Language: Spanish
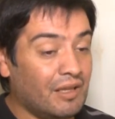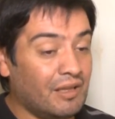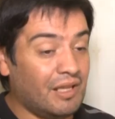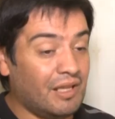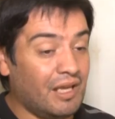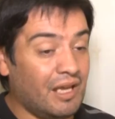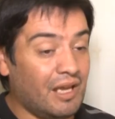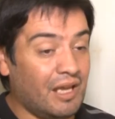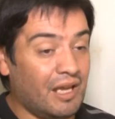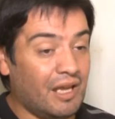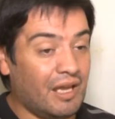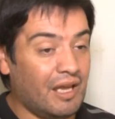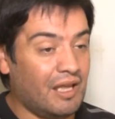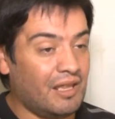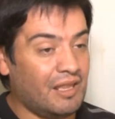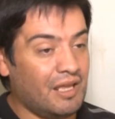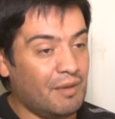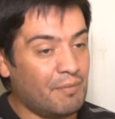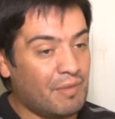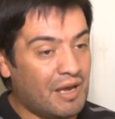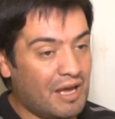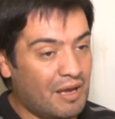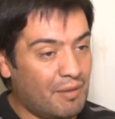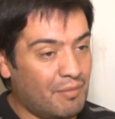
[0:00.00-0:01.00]

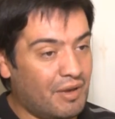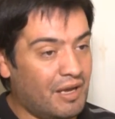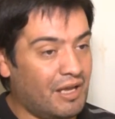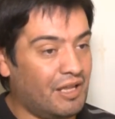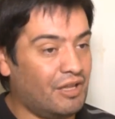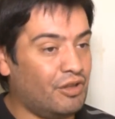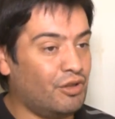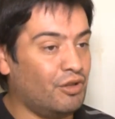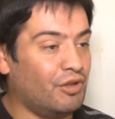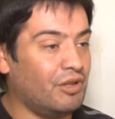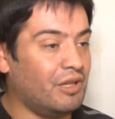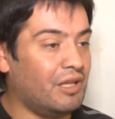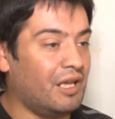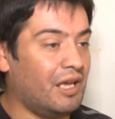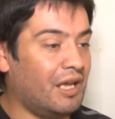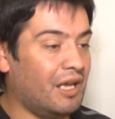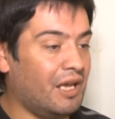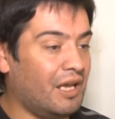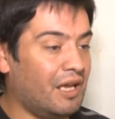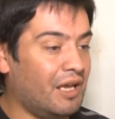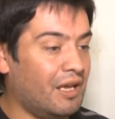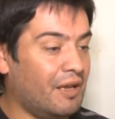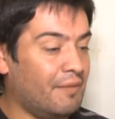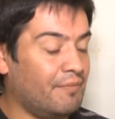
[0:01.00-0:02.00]
de, mamas,
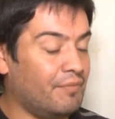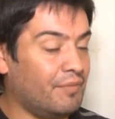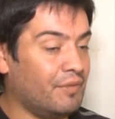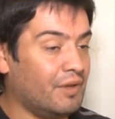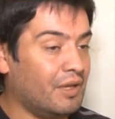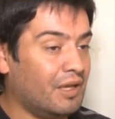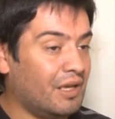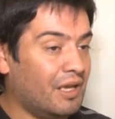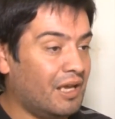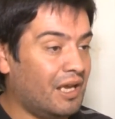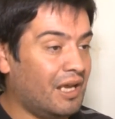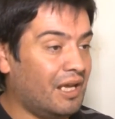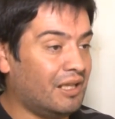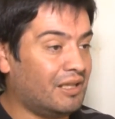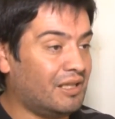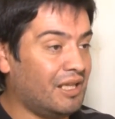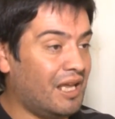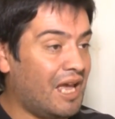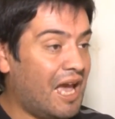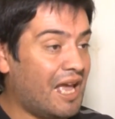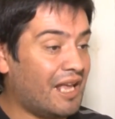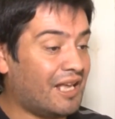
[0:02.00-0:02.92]
donde este,